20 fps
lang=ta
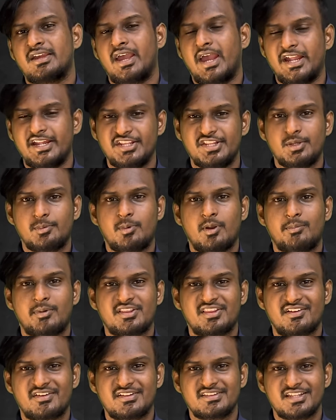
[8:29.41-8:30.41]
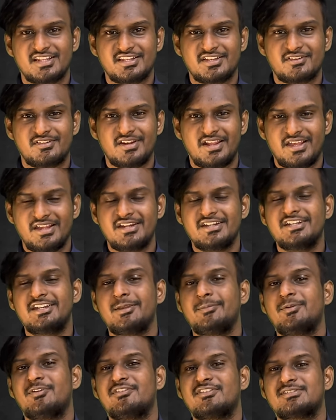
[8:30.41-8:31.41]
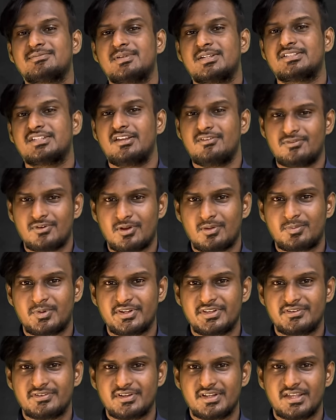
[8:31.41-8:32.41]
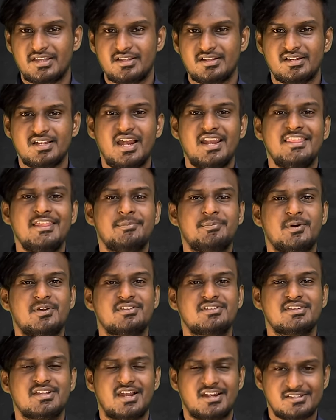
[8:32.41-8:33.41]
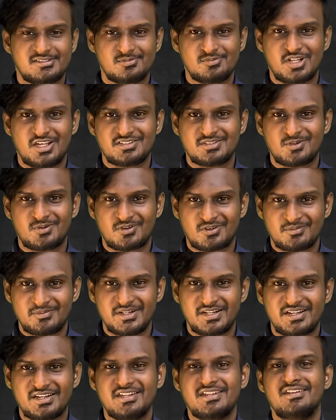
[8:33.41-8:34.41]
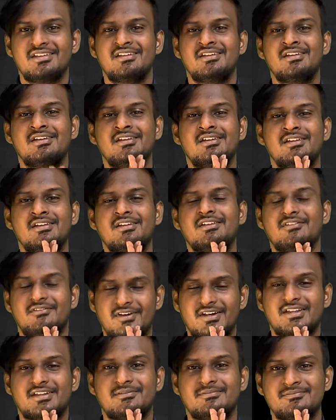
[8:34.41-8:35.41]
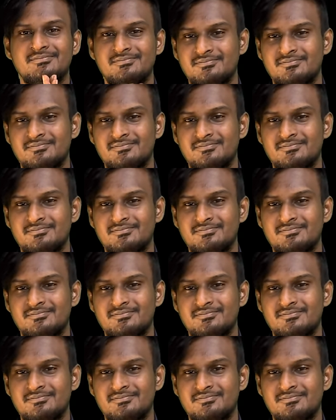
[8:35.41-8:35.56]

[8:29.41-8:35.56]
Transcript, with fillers: அண்ட் இதே போல பல தகவலை தெரிந்து கொள்ள டிபி டிவன்ஸ் பேஜை ஃபாலோ பண்ணிக்கோங்க நல்லதே பாருங்க நல்ல சமுதாயத்தை ஒரு நன்றி வணக்கம்